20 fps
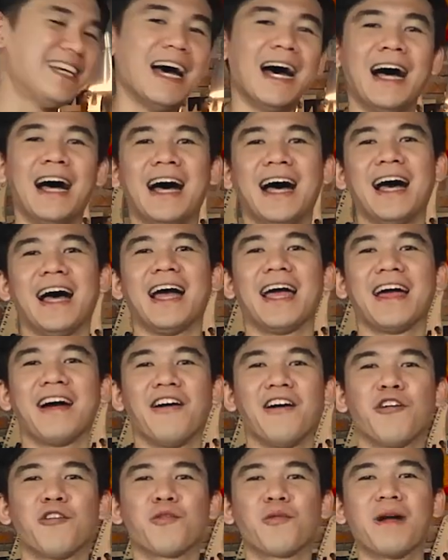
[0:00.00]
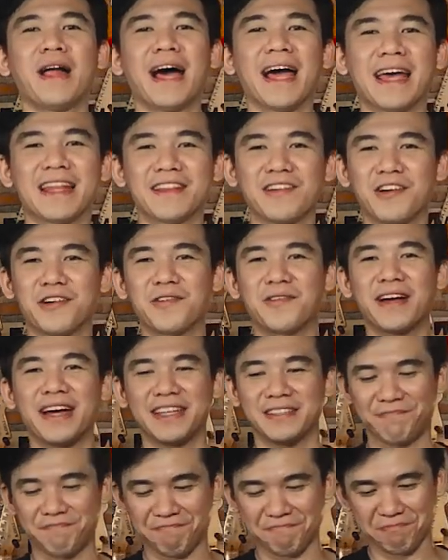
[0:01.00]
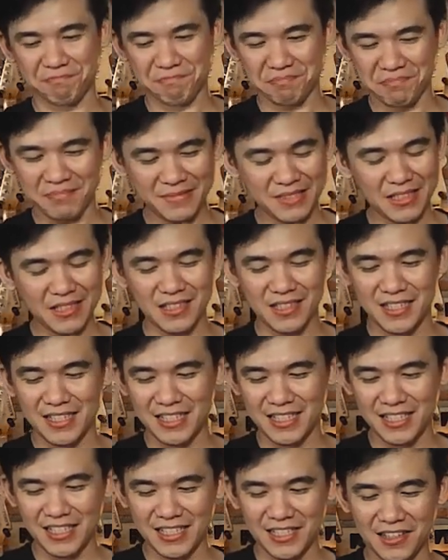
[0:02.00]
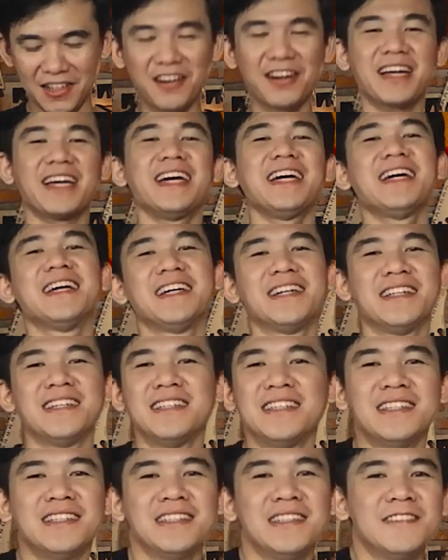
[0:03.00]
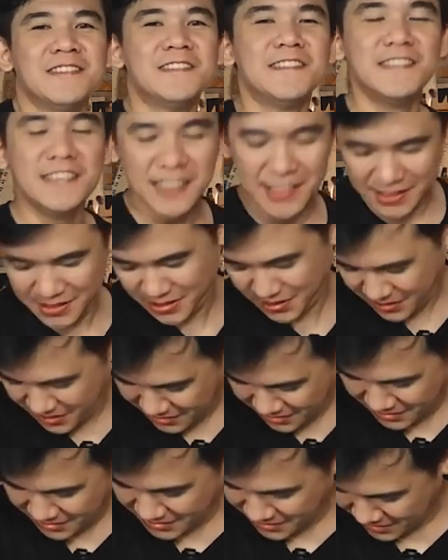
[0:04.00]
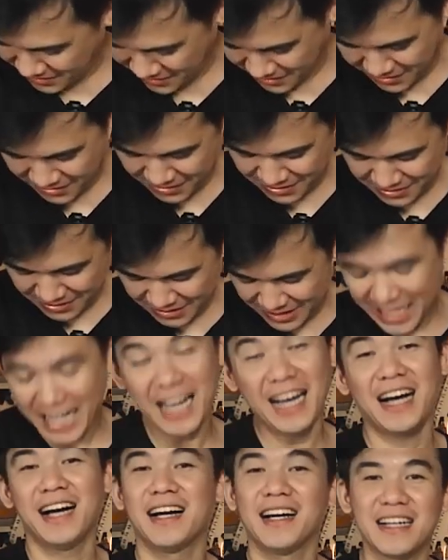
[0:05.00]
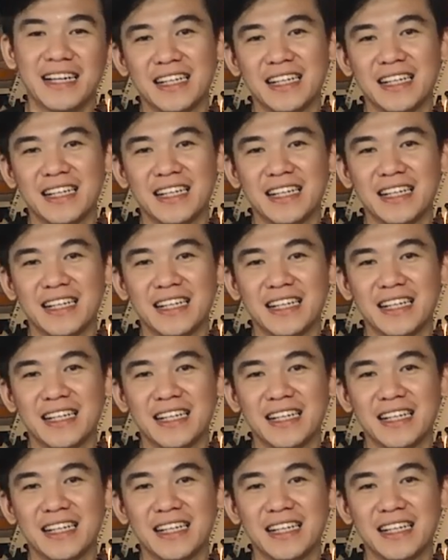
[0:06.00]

anjay alright, alright. Oke. Okay. Uh. Ya. Yeah.